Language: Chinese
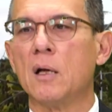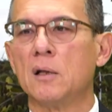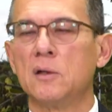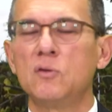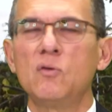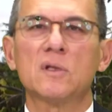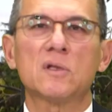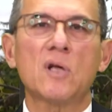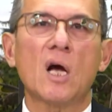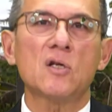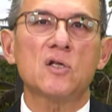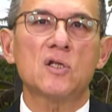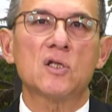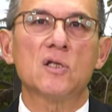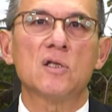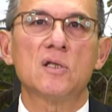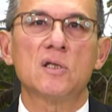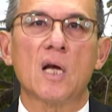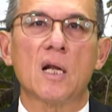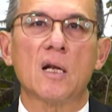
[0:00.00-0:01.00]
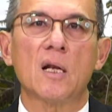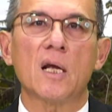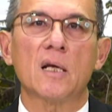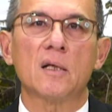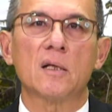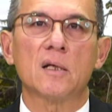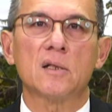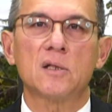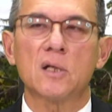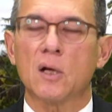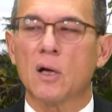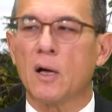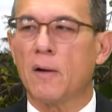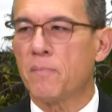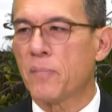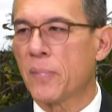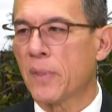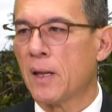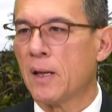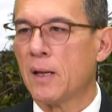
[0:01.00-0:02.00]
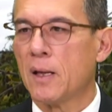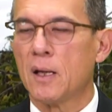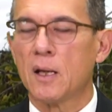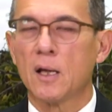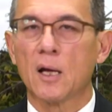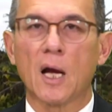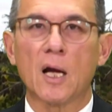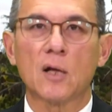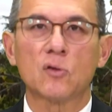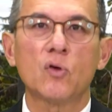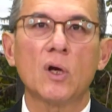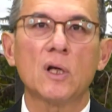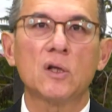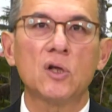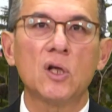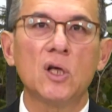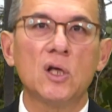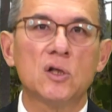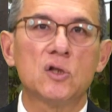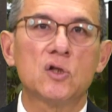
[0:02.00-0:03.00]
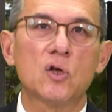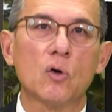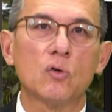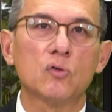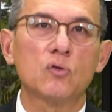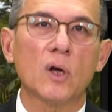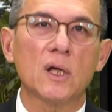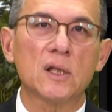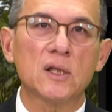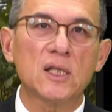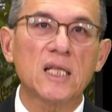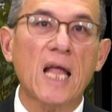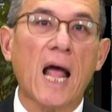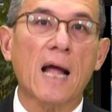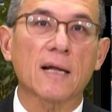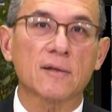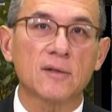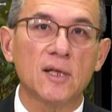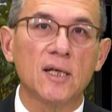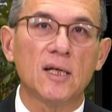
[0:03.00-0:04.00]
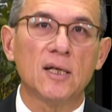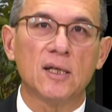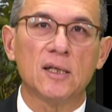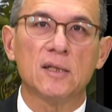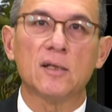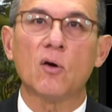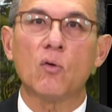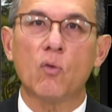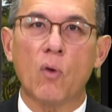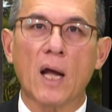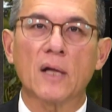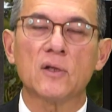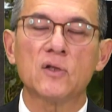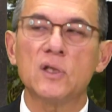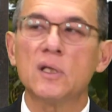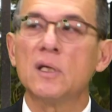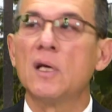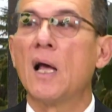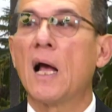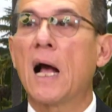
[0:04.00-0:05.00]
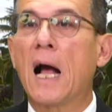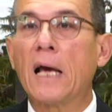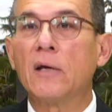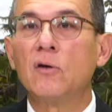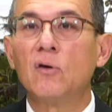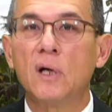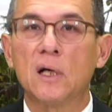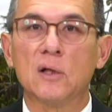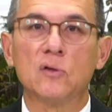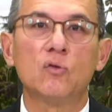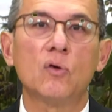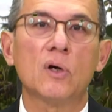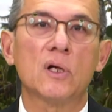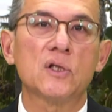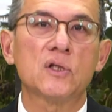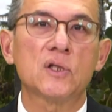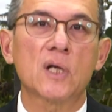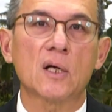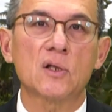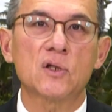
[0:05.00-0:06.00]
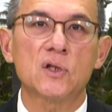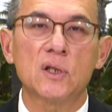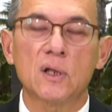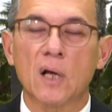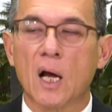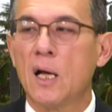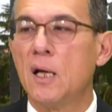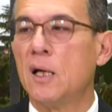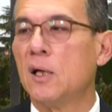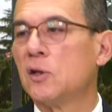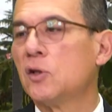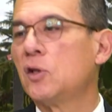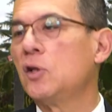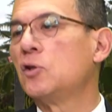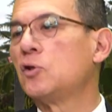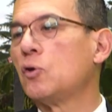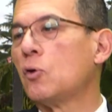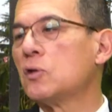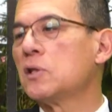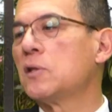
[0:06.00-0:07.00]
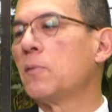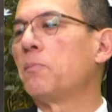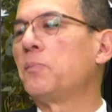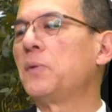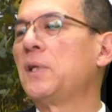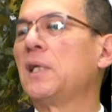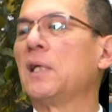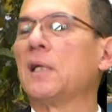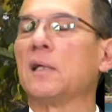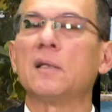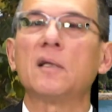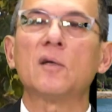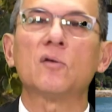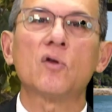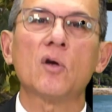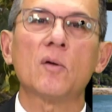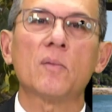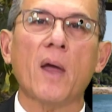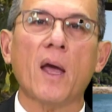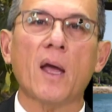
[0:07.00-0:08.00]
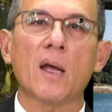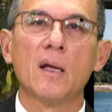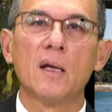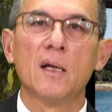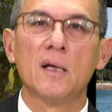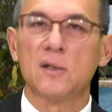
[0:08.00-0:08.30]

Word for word: 因为当时人类的这个呃，对地球、对大地里的环境，还有很多人相信啊，地球是平的，对不对？